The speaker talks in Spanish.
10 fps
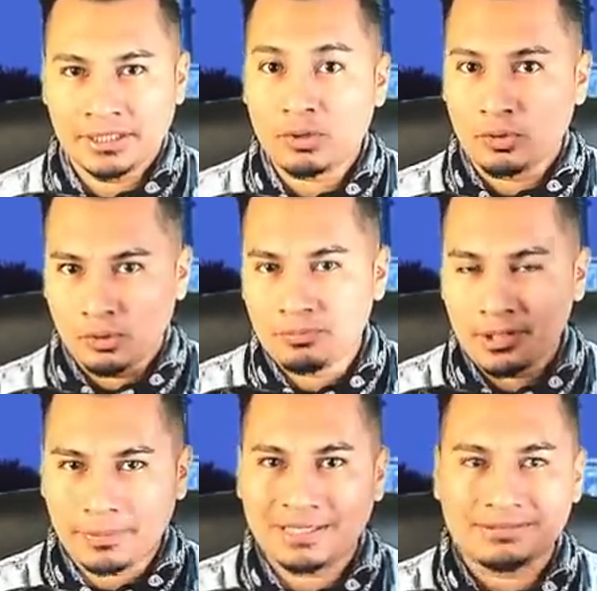Colombia,
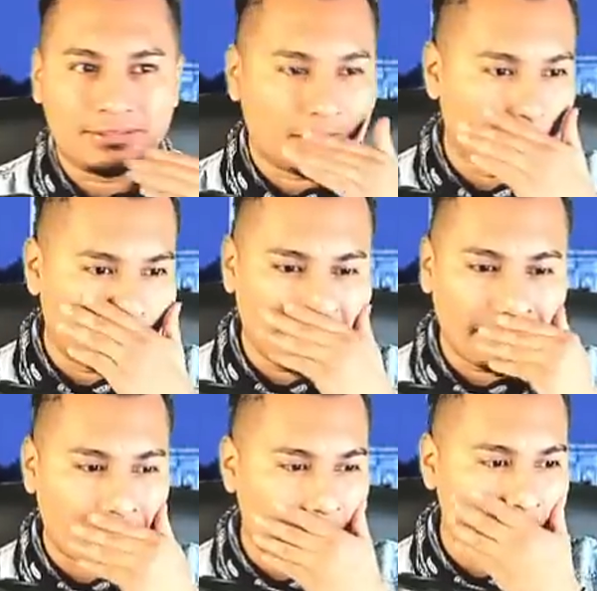para citarle un
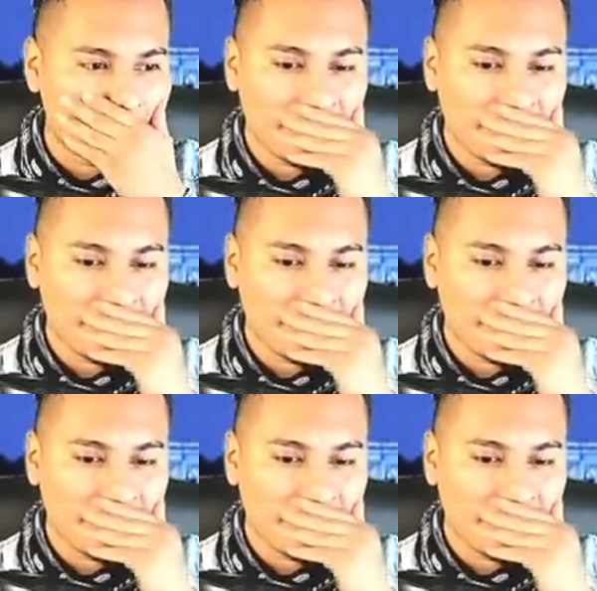ejemplo,